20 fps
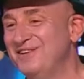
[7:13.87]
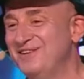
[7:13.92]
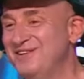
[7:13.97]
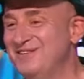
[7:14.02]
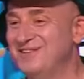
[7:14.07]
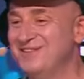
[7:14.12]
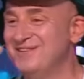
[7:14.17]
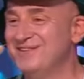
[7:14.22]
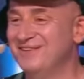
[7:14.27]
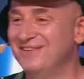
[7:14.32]

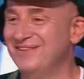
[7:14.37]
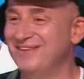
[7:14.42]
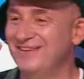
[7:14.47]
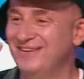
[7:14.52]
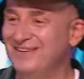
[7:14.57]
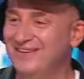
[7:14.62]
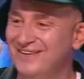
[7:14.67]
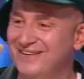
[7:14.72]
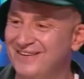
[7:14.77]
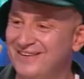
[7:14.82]
тысяч,
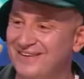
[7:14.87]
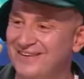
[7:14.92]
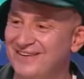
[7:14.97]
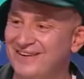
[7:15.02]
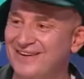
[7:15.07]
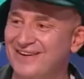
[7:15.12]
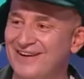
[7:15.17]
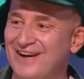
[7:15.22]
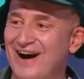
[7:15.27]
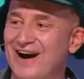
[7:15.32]

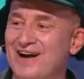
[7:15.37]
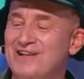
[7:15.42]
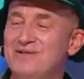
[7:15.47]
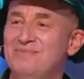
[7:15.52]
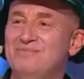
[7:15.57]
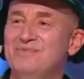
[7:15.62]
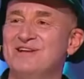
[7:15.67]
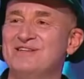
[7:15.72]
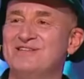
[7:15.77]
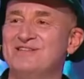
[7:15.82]
а они
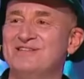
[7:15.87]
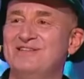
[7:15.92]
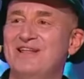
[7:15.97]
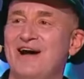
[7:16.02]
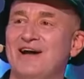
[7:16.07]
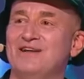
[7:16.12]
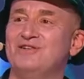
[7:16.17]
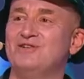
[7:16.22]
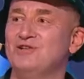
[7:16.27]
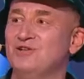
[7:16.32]
мне
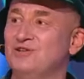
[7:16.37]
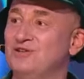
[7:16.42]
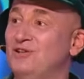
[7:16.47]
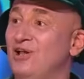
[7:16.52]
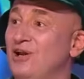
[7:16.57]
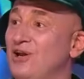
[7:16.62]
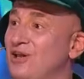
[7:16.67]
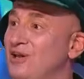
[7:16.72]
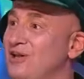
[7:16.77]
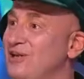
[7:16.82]
сдачи
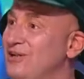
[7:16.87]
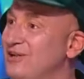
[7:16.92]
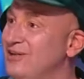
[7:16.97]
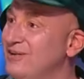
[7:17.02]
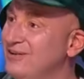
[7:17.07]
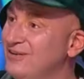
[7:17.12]
3.